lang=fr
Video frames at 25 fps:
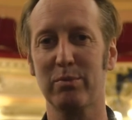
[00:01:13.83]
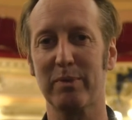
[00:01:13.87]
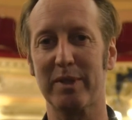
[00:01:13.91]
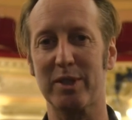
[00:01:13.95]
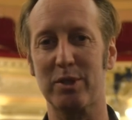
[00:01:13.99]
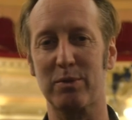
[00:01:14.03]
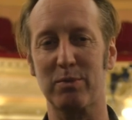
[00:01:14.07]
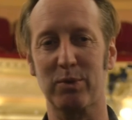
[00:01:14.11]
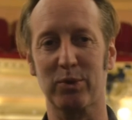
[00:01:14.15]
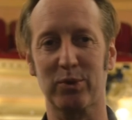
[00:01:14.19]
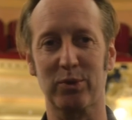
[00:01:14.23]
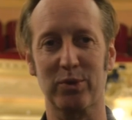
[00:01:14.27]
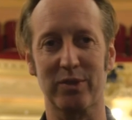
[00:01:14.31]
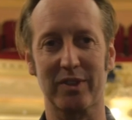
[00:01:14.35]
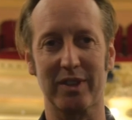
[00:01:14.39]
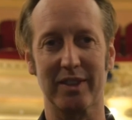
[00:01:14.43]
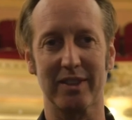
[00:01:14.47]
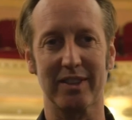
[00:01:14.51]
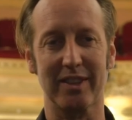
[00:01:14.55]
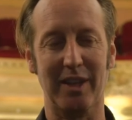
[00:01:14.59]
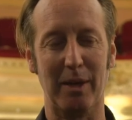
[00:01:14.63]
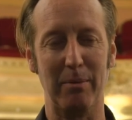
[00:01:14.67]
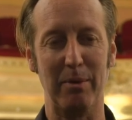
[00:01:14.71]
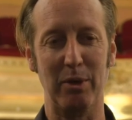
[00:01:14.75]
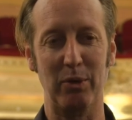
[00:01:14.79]
mais je pense que c'est
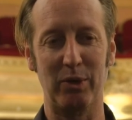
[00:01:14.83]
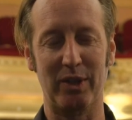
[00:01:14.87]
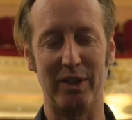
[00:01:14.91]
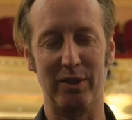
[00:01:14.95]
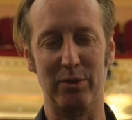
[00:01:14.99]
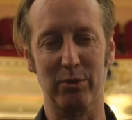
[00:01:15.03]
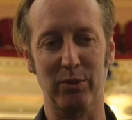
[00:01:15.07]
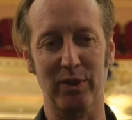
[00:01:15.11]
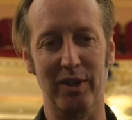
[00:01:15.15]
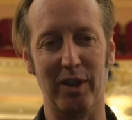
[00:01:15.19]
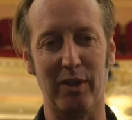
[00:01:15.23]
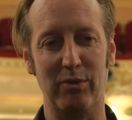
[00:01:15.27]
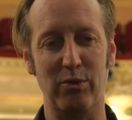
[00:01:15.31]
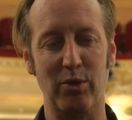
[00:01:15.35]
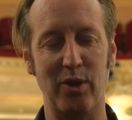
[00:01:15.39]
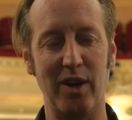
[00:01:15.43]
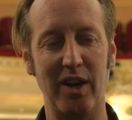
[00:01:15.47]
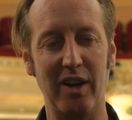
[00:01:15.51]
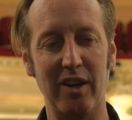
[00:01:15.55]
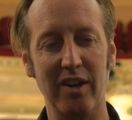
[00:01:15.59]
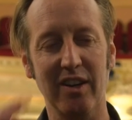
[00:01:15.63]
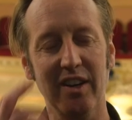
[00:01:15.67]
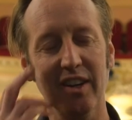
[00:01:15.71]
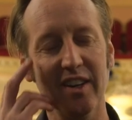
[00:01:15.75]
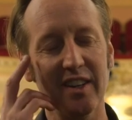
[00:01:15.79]
une très belle occasion de les
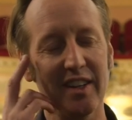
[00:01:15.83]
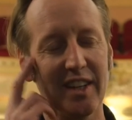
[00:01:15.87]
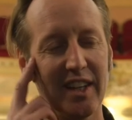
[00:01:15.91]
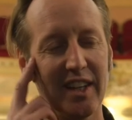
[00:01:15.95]
revoir.